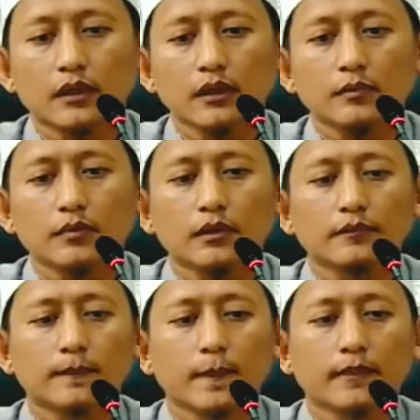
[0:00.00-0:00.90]
Karena apa?
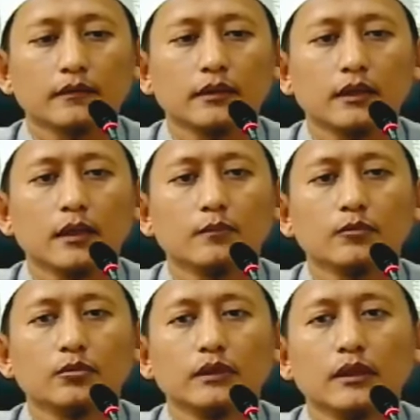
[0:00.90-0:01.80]
Di dalam
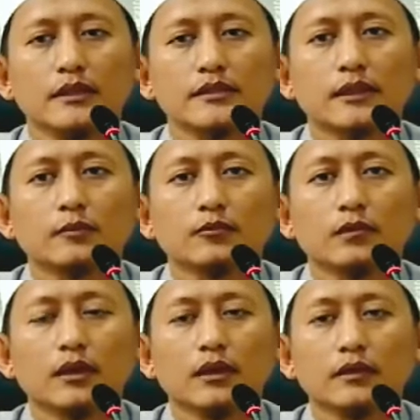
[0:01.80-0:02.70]
dunia Islam
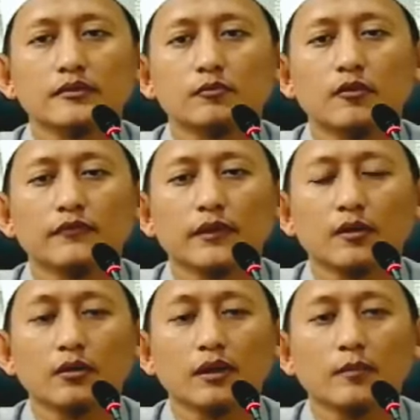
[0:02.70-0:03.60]
tuh ada sebuah
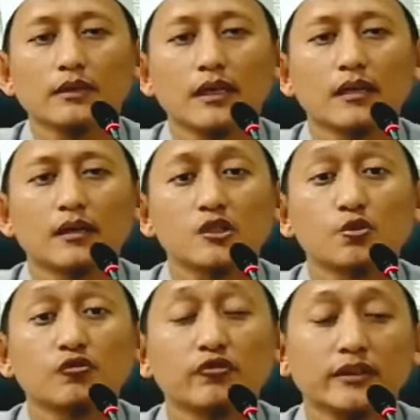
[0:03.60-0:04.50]
firqah namanya
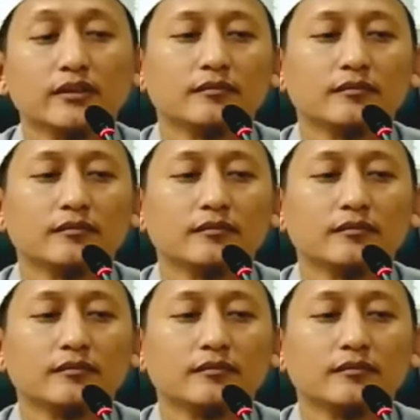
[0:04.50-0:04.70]
sufi.